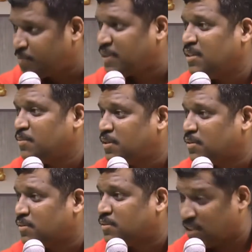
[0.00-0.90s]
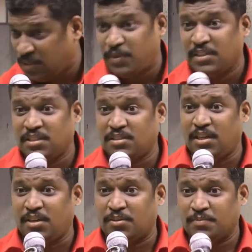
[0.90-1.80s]
சுறுசுறுப்பு அதிகமாகணும் கண்ணு
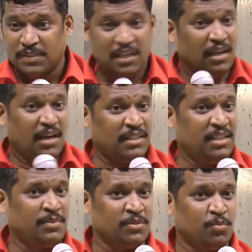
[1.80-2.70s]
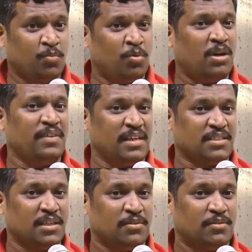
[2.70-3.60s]
பளிச்சுன்னு தெரியணும் அதிகமாக மூளை
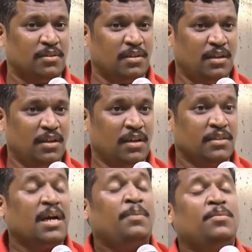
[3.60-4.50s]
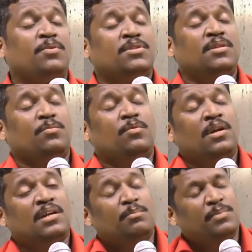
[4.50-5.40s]
வேலை செய்யணும் சாப்பிட்டு முடிச்சுன்னா
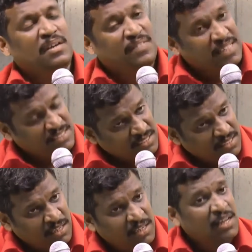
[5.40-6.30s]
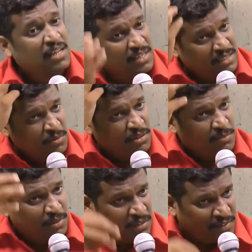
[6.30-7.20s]
மூளை கம்மியாக வேலை செய்யுதுன்னா ரத்த
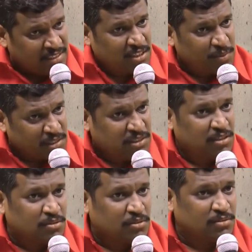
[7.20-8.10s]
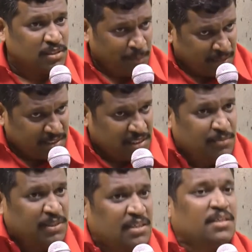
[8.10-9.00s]
ஓட்டமெல்லாம் வயிற்றுக்கு போயிடுச்சுன்னு அர்த்தம் சாப்பாடு
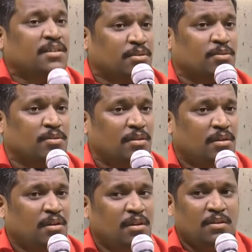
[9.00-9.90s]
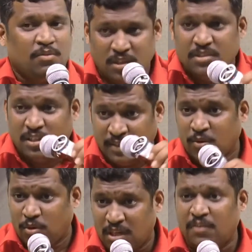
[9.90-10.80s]
ஜீரணம் பண்ணிட்டு இருக்குன்னு அர்த்தம் ஒன் சில
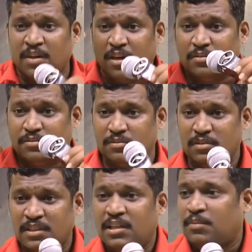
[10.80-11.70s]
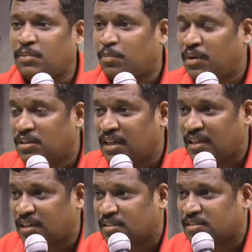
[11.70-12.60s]
பேர்த்துக்கு ஒன் ஹவர் ஆகும் அந்த இதை
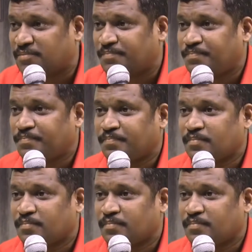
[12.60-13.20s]
மப்புலேருந்து இறங்குறதுக்கு